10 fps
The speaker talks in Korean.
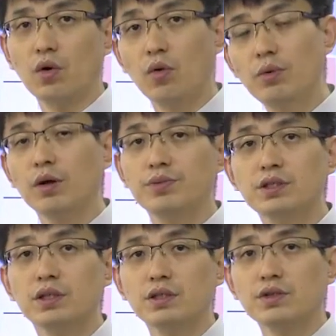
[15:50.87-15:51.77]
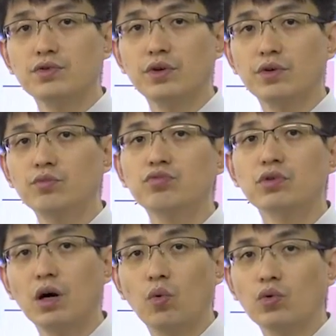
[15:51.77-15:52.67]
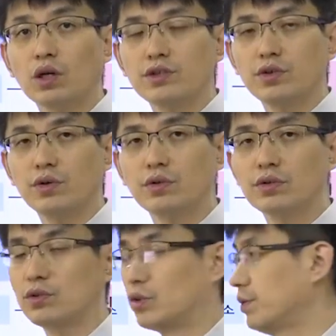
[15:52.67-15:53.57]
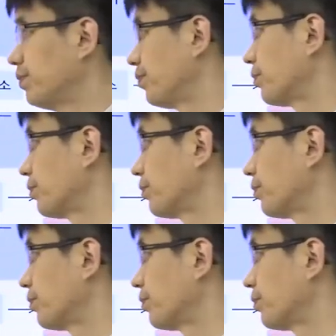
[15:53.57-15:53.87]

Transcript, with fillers: 얼마나 비싸지겠어요? 물가가 오르겠죠. 그죠?